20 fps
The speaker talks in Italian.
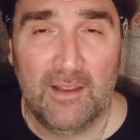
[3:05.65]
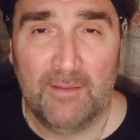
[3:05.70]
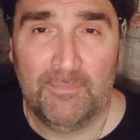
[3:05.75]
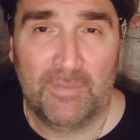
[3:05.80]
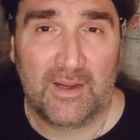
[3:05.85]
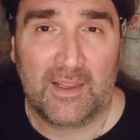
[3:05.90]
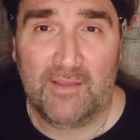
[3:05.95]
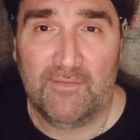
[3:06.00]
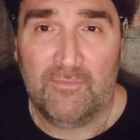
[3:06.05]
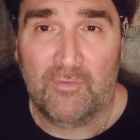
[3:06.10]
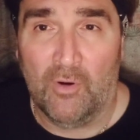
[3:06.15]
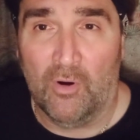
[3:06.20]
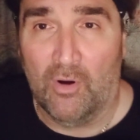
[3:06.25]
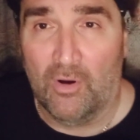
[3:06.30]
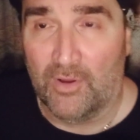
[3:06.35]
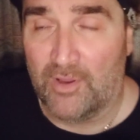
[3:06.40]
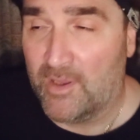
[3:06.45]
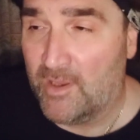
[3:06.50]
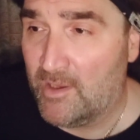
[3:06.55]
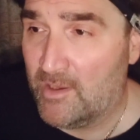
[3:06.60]
perché
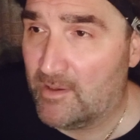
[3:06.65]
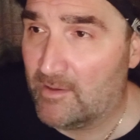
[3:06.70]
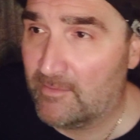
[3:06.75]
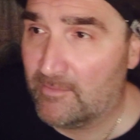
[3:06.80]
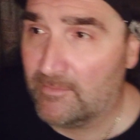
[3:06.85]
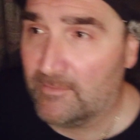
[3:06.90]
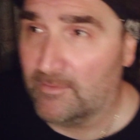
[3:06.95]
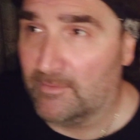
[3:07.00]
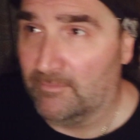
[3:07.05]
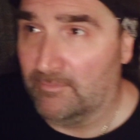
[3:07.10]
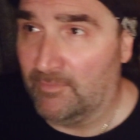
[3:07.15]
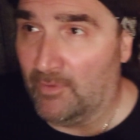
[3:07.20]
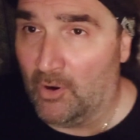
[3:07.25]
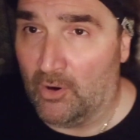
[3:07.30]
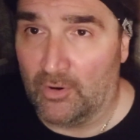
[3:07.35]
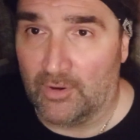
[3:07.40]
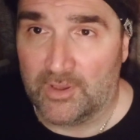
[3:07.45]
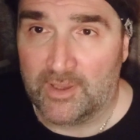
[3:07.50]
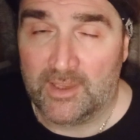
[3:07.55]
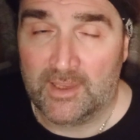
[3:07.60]
voi,
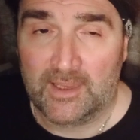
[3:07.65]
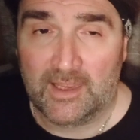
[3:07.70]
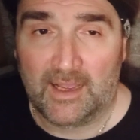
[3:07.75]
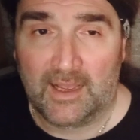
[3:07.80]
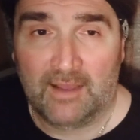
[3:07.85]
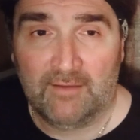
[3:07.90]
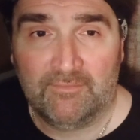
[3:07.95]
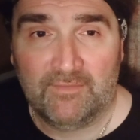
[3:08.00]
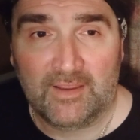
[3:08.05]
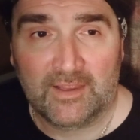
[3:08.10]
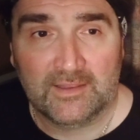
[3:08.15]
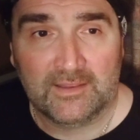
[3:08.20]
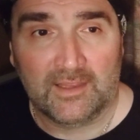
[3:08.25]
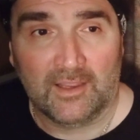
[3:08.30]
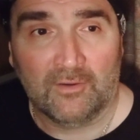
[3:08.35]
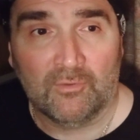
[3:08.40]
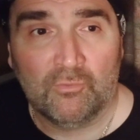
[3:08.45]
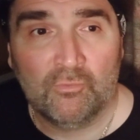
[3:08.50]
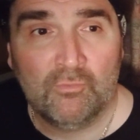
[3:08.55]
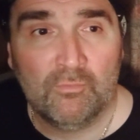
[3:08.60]
voi
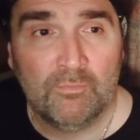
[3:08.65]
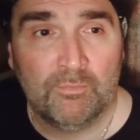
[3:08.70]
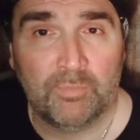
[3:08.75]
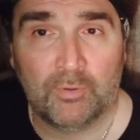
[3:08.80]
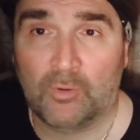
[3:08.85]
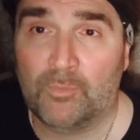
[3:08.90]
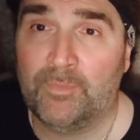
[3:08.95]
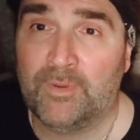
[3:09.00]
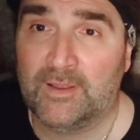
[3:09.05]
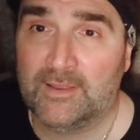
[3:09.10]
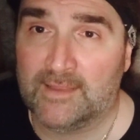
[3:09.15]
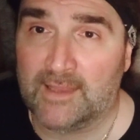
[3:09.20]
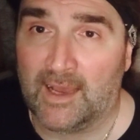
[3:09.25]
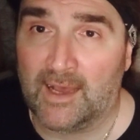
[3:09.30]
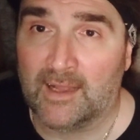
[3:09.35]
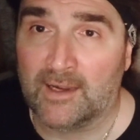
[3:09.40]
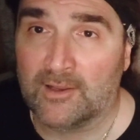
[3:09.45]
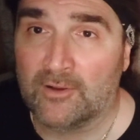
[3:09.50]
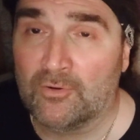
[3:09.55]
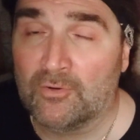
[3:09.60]
avete un
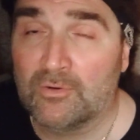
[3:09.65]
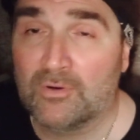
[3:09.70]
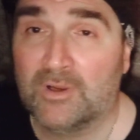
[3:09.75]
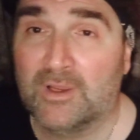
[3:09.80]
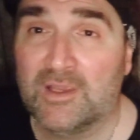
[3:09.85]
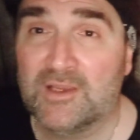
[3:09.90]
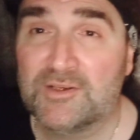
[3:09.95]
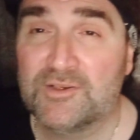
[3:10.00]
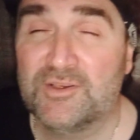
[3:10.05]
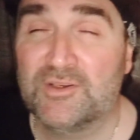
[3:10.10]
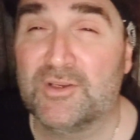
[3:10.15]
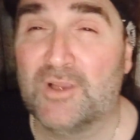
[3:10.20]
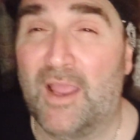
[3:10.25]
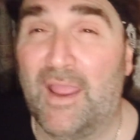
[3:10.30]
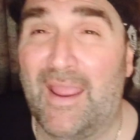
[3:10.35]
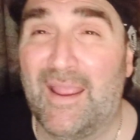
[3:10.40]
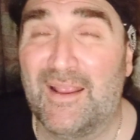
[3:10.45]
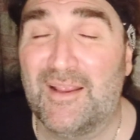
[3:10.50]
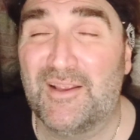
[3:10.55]
proprietario che, cioè,